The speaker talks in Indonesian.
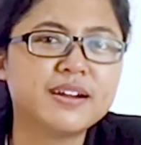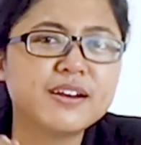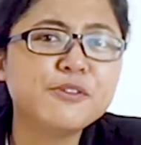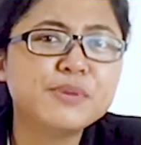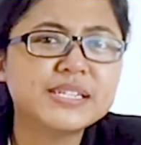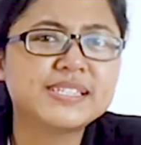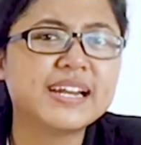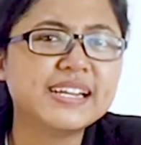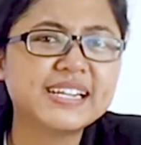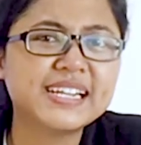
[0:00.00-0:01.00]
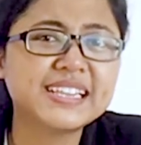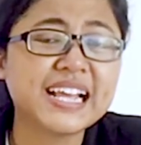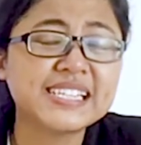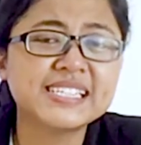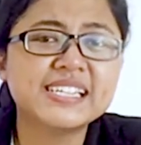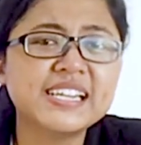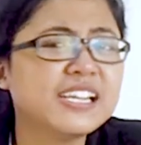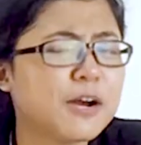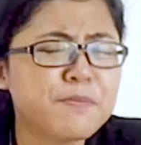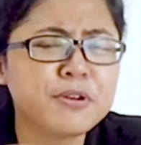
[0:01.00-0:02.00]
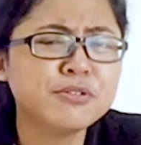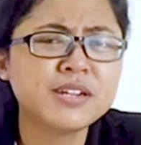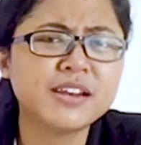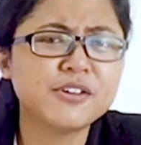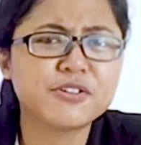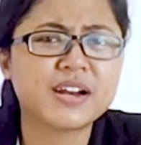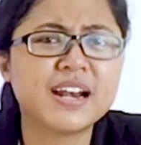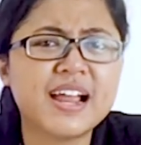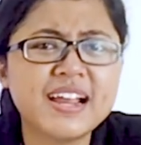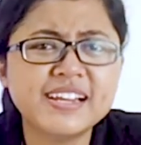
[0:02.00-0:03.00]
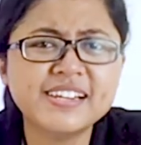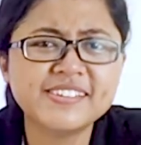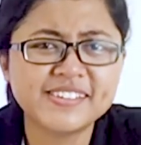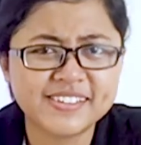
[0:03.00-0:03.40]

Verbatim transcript: reward dari kita sendiri nggak perlu dari orang lain